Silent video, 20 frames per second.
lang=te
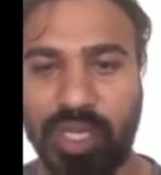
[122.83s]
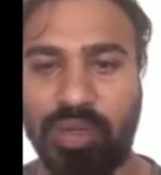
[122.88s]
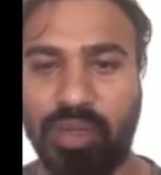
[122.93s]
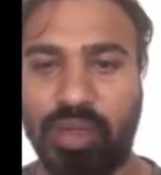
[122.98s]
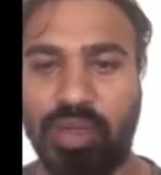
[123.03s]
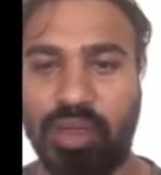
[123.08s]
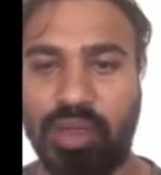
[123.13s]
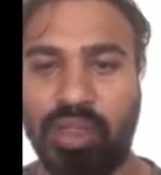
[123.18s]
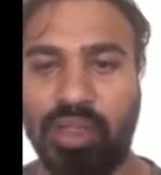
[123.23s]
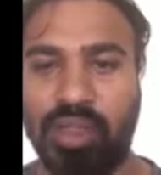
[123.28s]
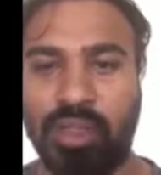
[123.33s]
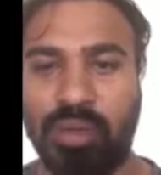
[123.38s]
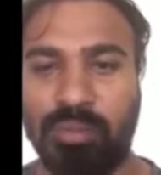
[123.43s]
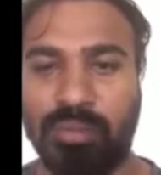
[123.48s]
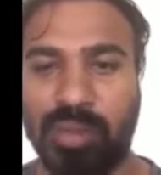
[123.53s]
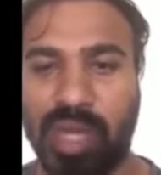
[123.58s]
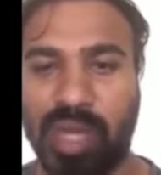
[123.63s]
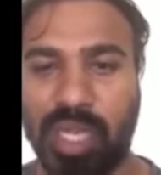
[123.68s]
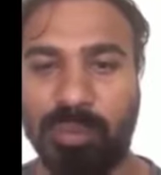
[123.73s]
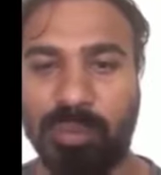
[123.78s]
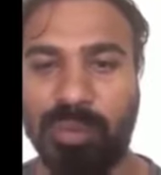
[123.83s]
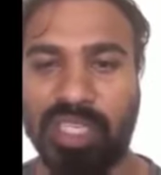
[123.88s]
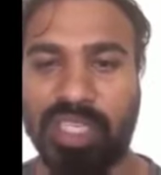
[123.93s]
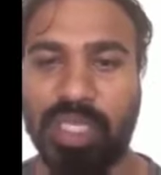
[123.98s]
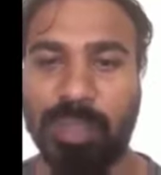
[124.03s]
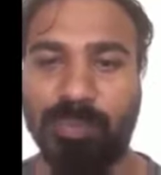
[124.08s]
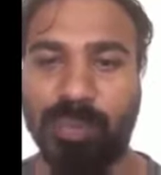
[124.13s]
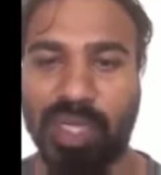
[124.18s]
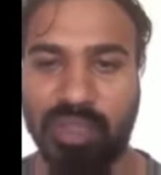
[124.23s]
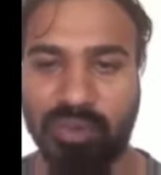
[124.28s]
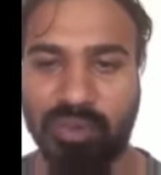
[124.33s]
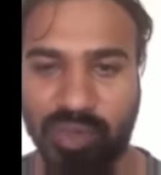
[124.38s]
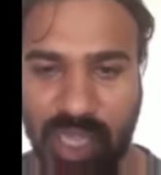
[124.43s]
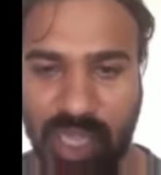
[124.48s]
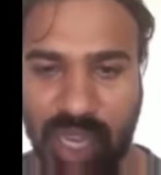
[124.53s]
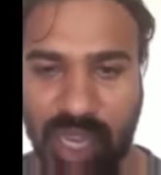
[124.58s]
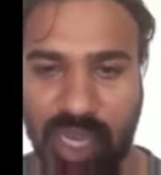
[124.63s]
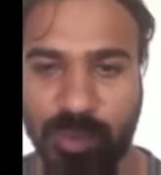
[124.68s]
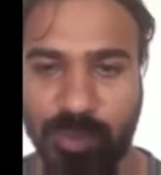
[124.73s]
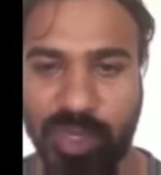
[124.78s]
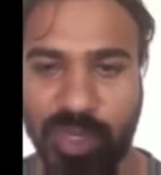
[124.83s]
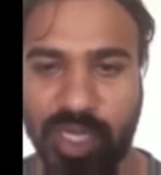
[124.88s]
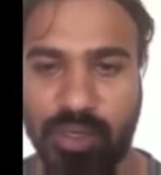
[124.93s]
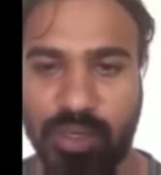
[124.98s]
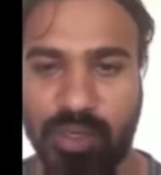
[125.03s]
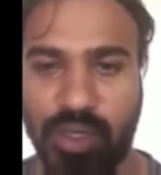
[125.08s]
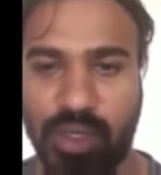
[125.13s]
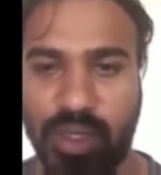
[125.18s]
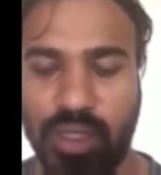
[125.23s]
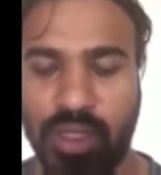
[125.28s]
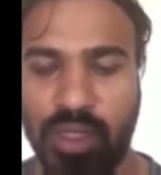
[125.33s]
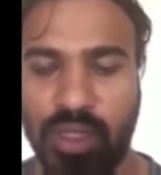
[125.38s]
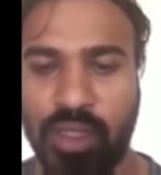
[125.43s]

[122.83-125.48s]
ఏంటో మడమ తిప్పని విధానం ఏంటో